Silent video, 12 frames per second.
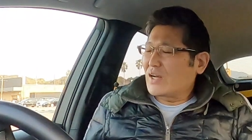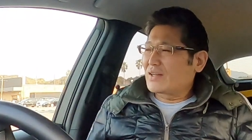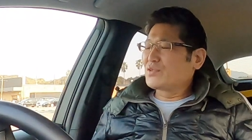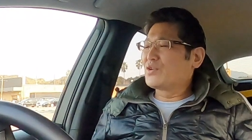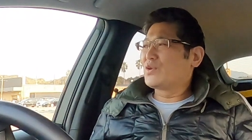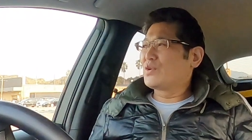夢
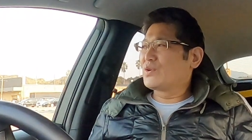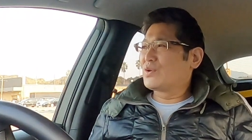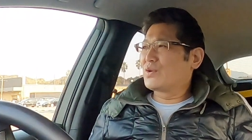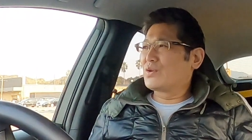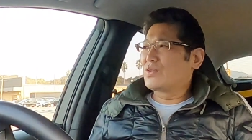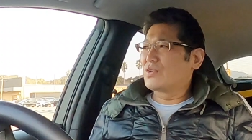タウン
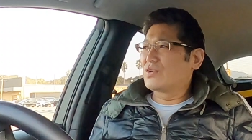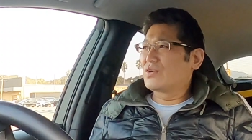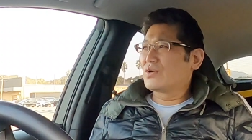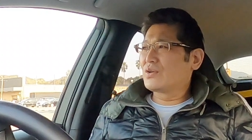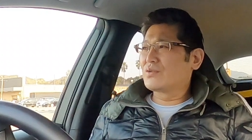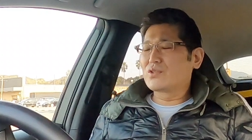
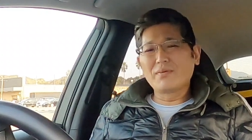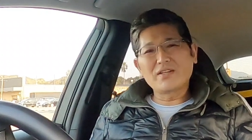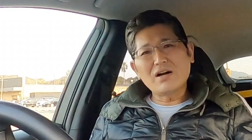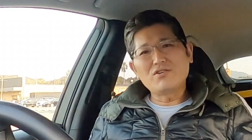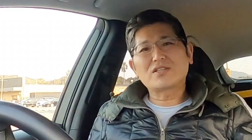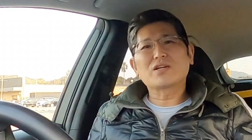
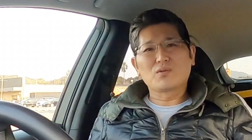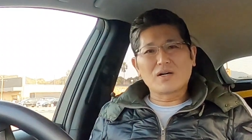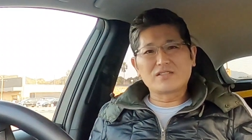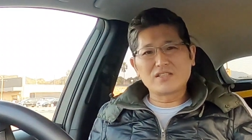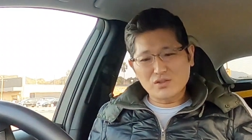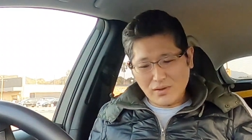行ったの
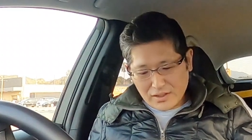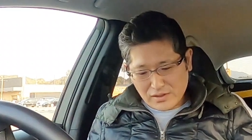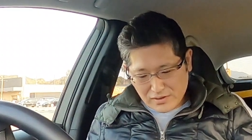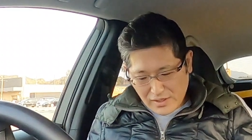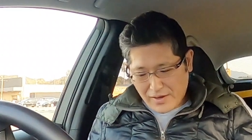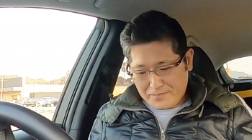は、実はで
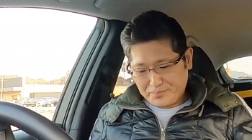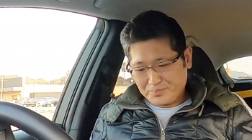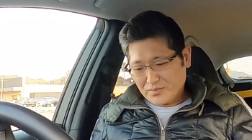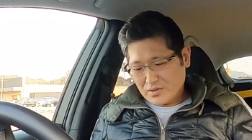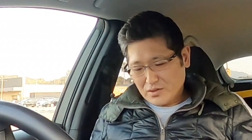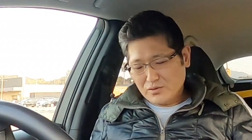すね、
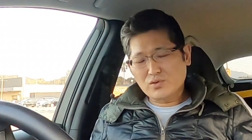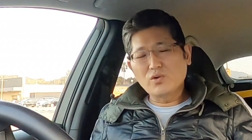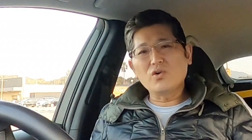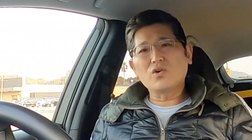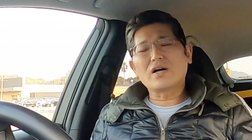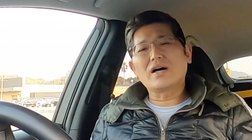福
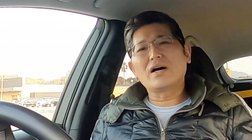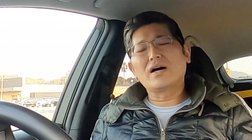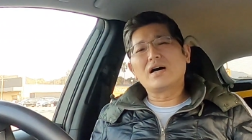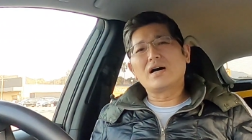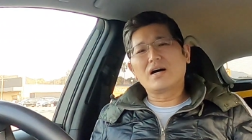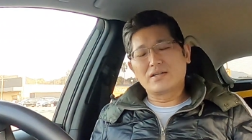
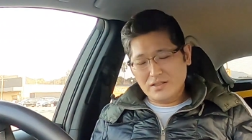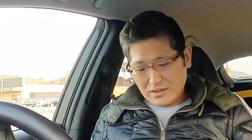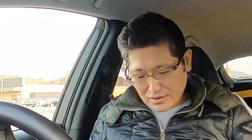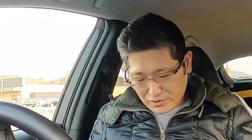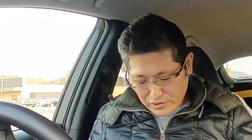岡に